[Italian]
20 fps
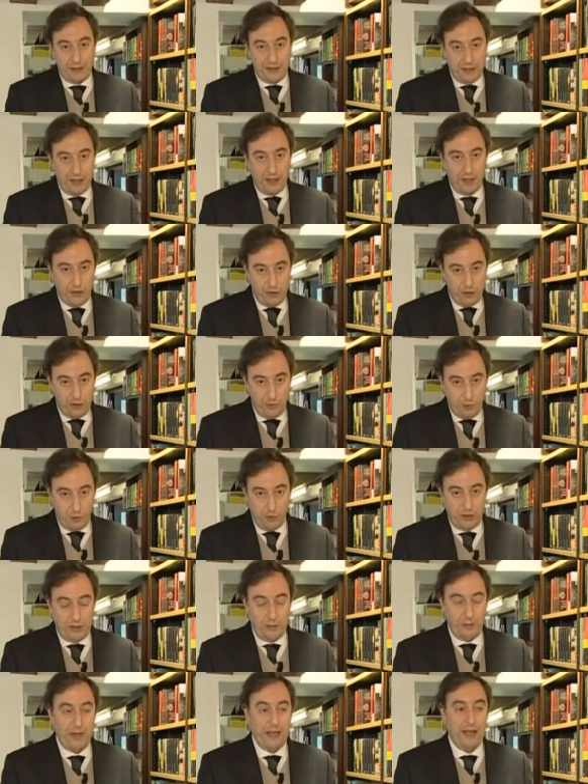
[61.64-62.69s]
di sclerosi
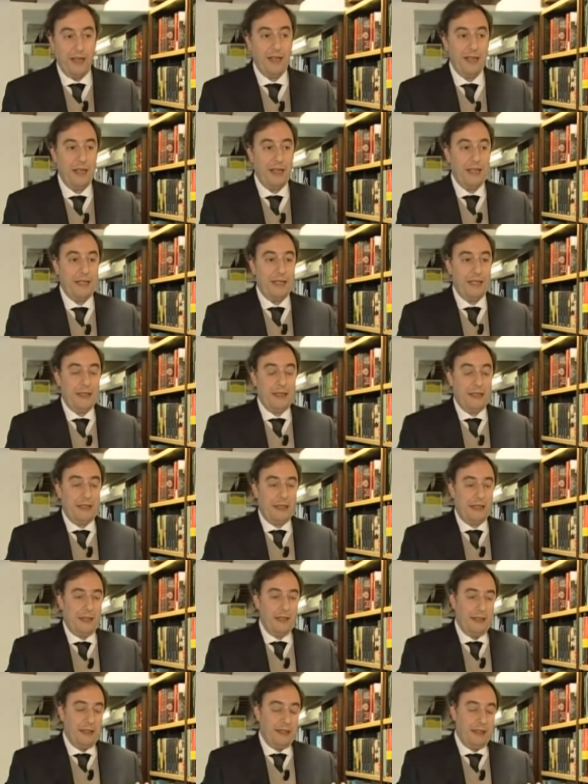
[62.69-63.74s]
multipla
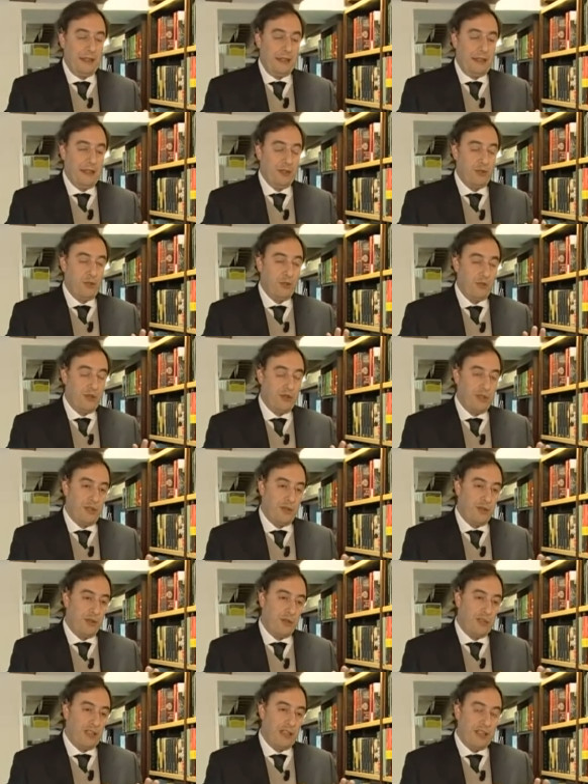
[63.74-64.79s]
le
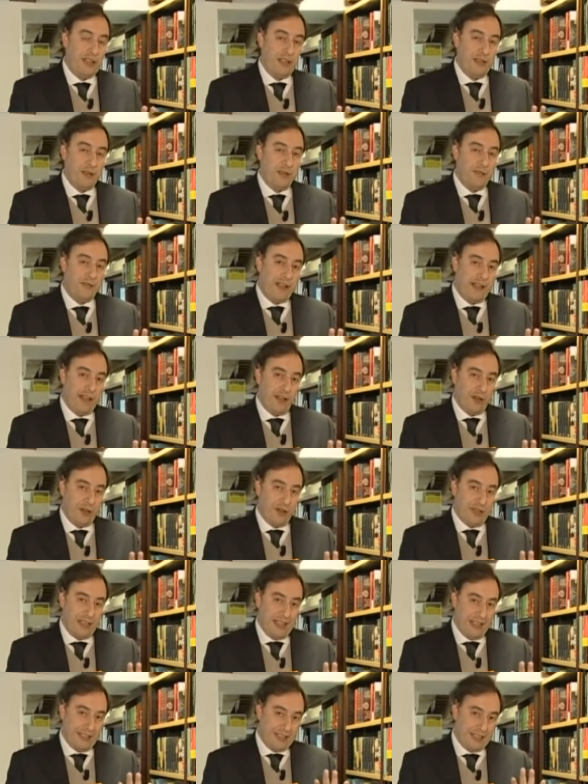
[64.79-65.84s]
soluzioni non vengono
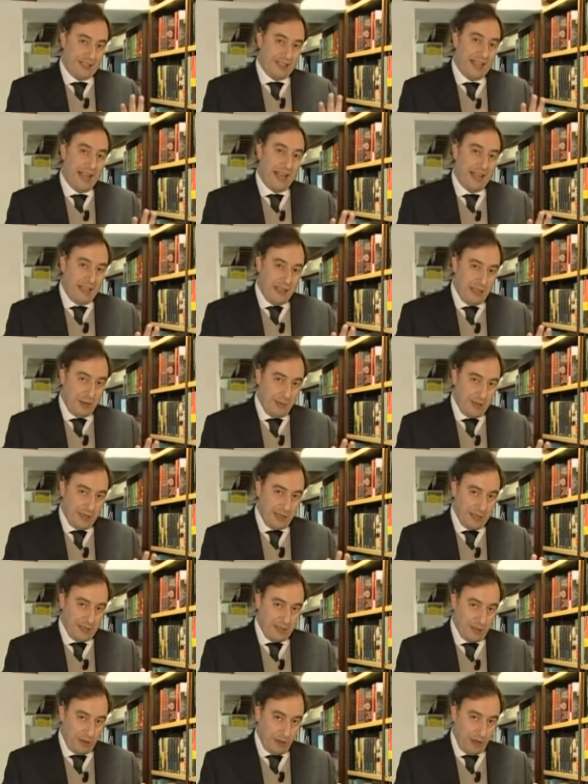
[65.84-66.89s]
date dai libri
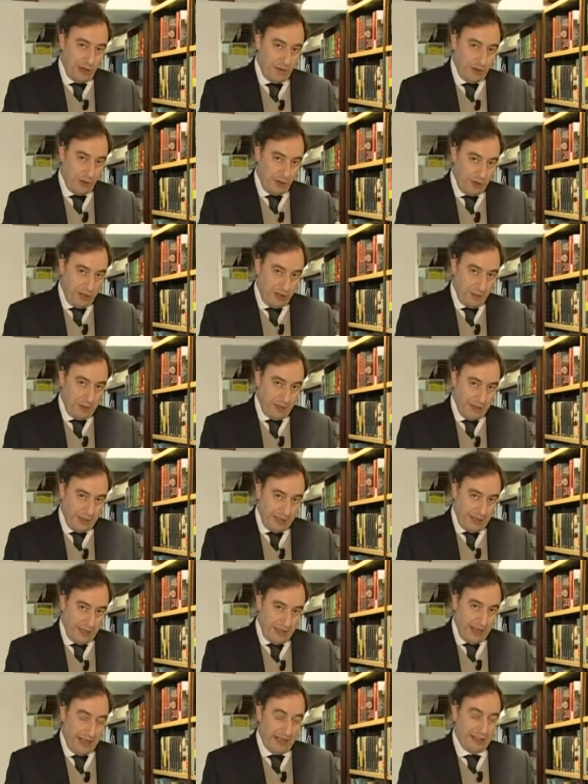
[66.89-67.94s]
che si trovano in
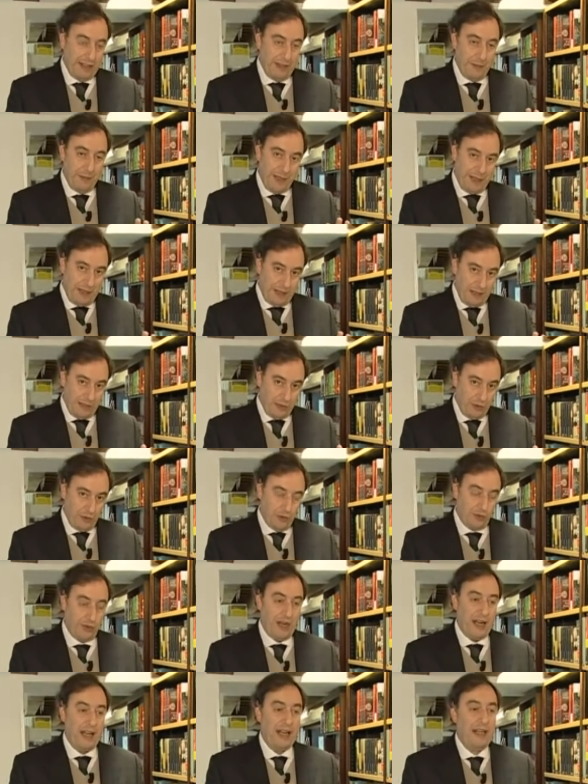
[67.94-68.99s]
libreria di amena
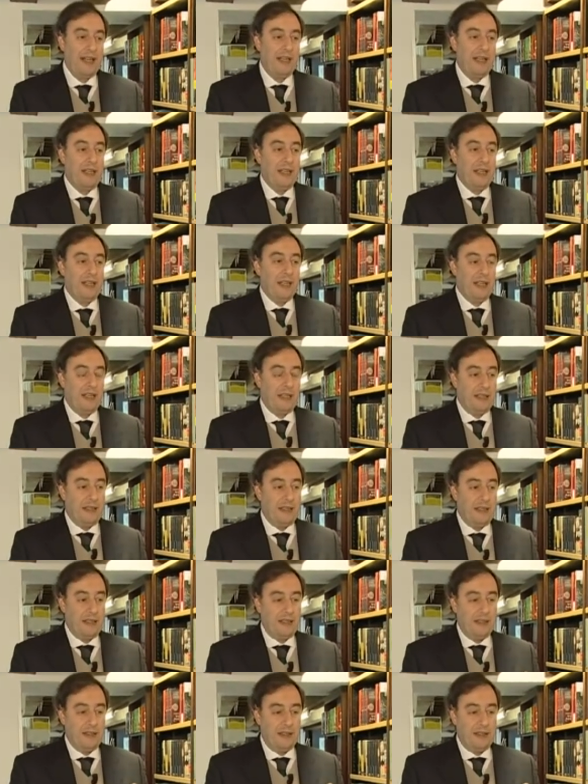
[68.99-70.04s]
lettura.
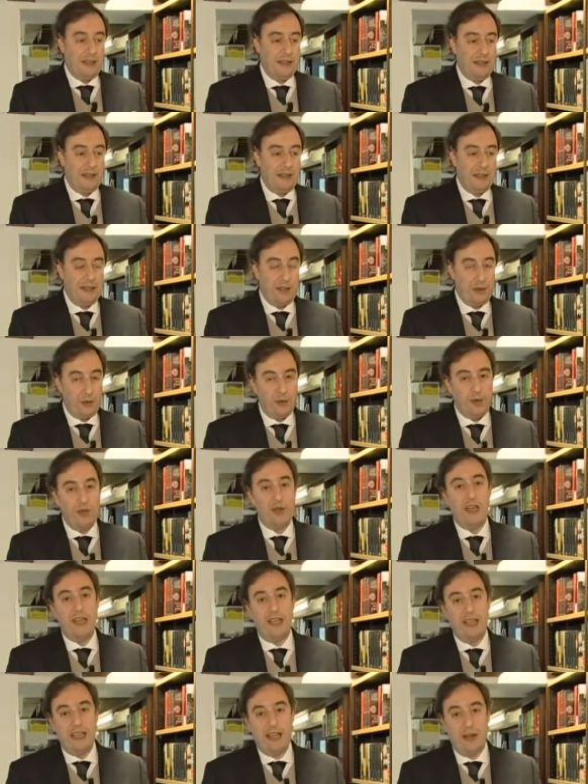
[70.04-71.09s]
Eh, le
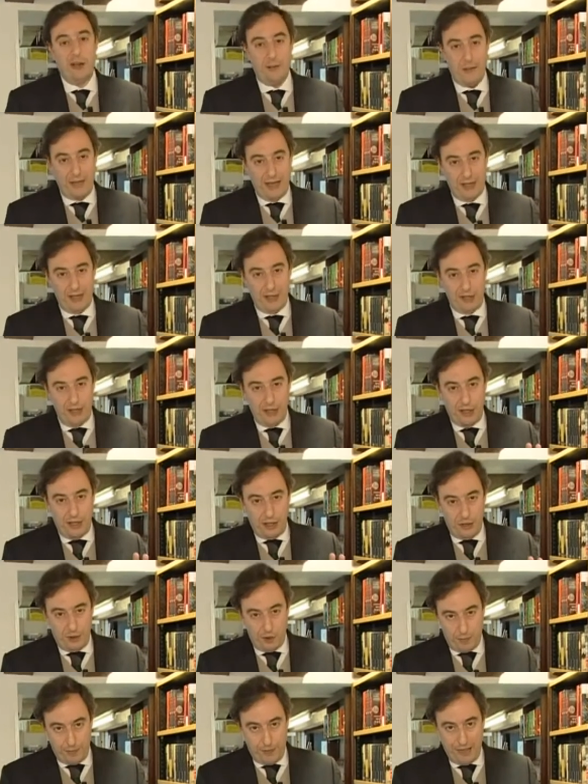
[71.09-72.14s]
soluzioni le danno i medici e
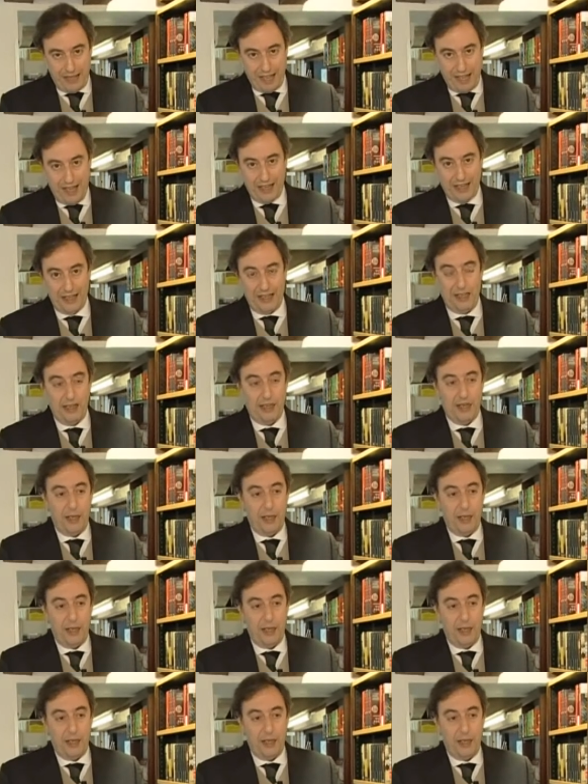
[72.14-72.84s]
gli ospedali,